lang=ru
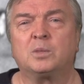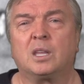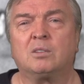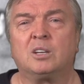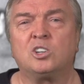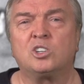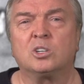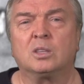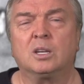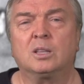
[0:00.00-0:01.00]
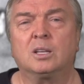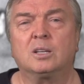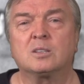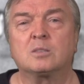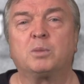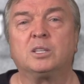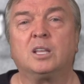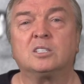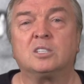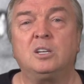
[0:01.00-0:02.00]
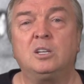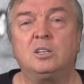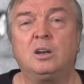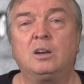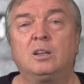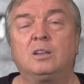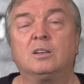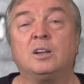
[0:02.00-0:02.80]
товарища Дэна с подозрительной